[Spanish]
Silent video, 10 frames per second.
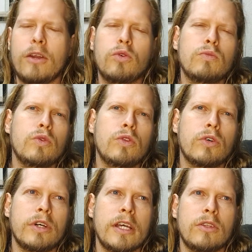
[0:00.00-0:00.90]
en un
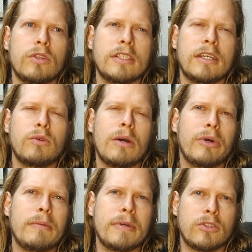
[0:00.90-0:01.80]
mundo en donde ser una
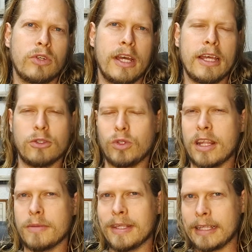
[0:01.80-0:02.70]
buena persona es
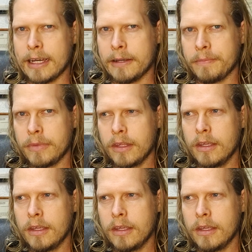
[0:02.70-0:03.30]
una desventaja.